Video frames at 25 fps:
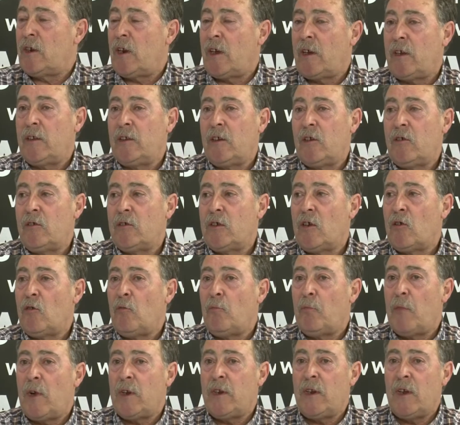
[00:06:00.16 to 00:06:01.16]
a la gente que nos
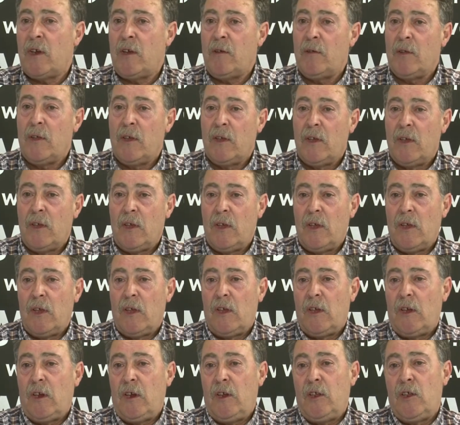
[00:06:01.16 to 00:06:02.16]
acompaña
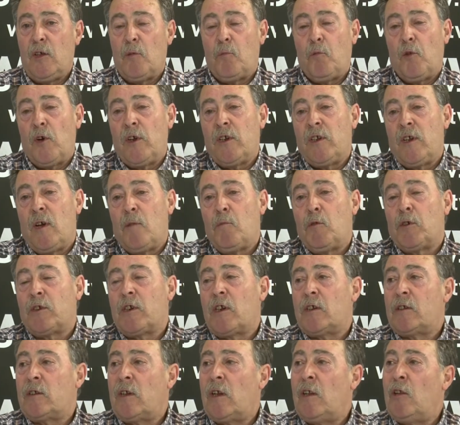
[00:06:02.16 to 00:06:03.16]
y después ya pues
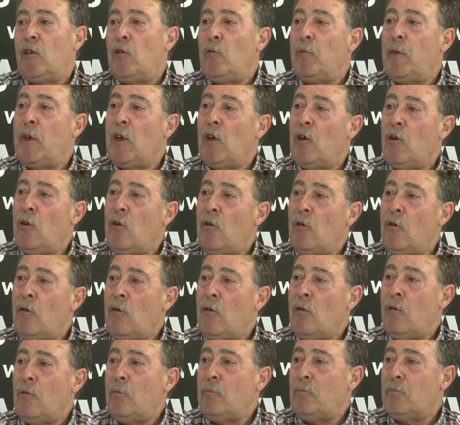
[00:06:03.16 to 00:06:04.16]
hasta el
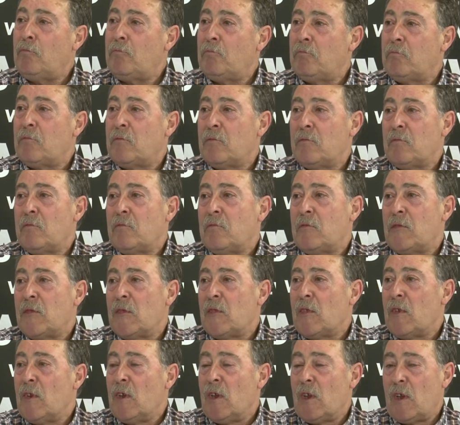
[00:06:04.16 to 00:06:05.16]
domingo
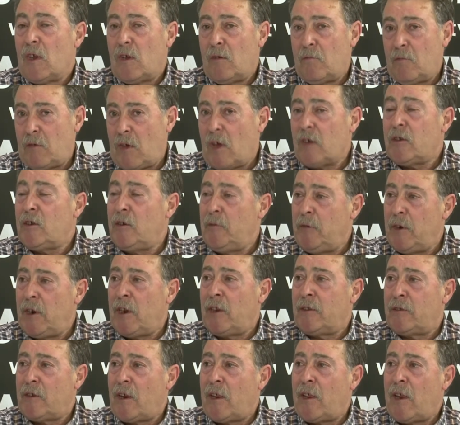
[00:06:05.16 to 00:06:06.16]
casi bien
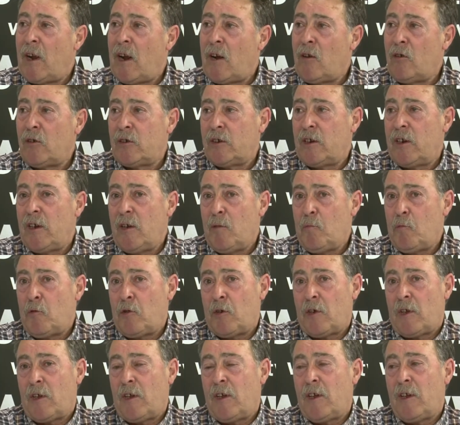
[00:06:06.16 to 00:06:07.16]
entrada la noche, ¿eh?
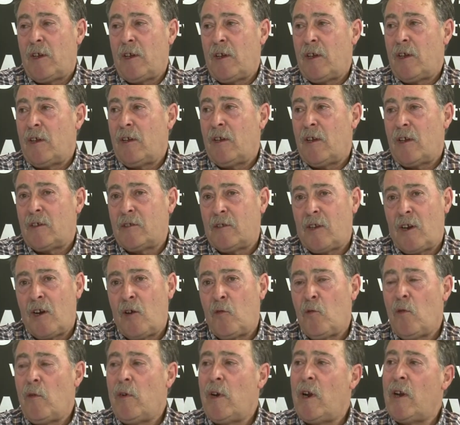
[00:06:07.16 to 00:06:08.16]
porque hasta las
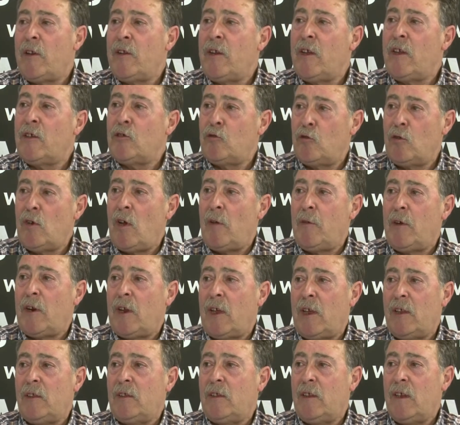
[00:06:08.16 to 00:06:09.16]
9 o las 10 suele haber
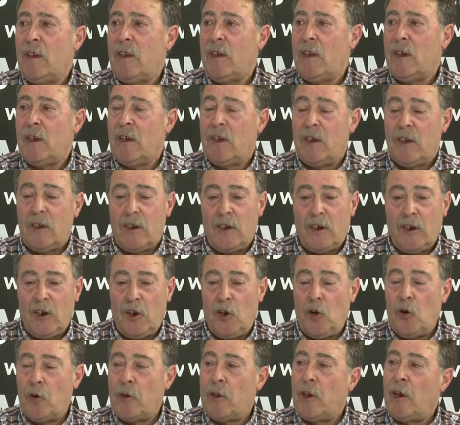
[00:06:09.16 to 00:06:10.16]
gente y
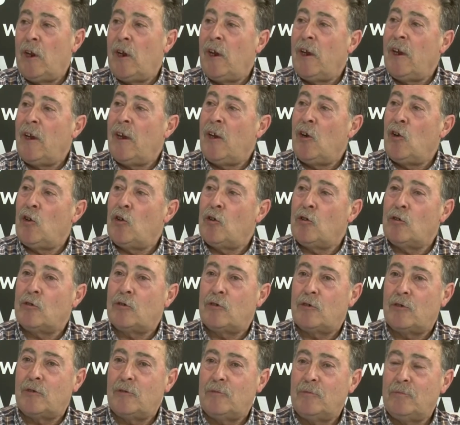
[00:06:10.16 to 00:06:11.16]
los de los
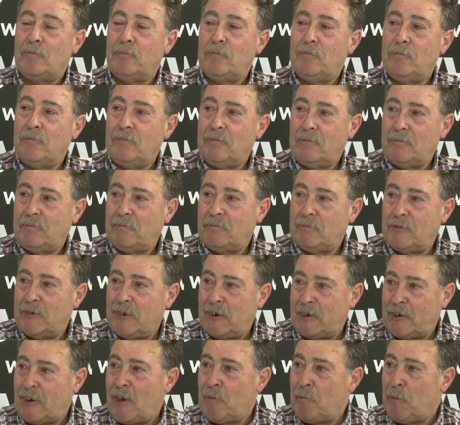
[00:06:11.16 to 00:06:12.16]

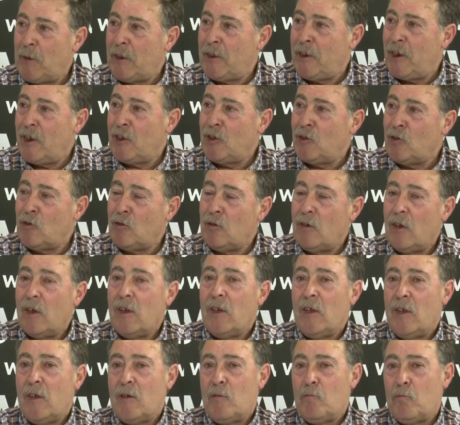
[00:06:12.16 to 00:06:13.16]
que están vendiendo
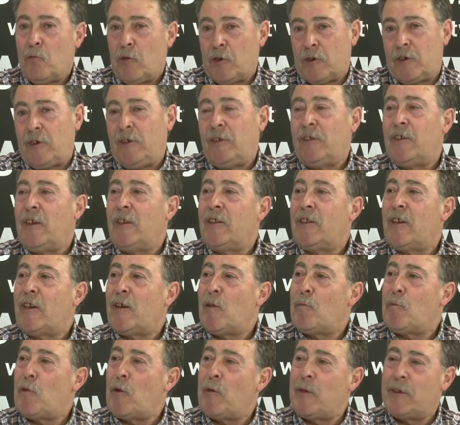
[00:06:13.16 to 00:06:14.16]
pues intentan
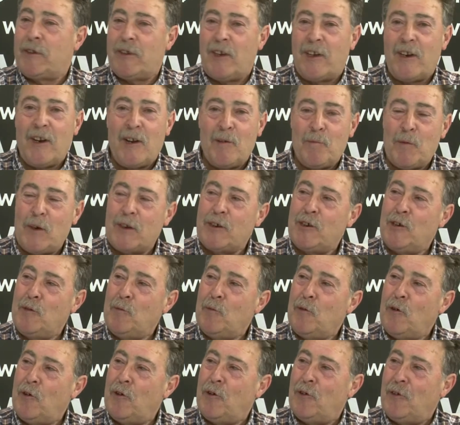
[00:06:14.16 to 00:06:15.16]
aprovechar al
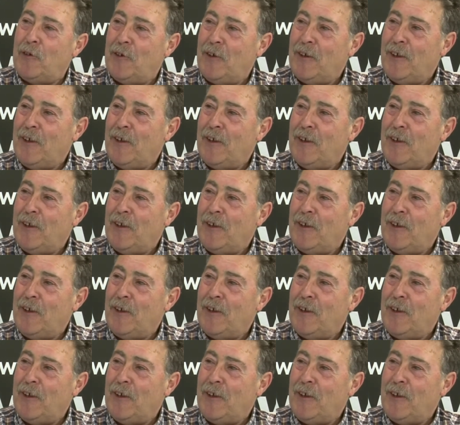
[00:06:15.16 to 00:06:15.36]
máximo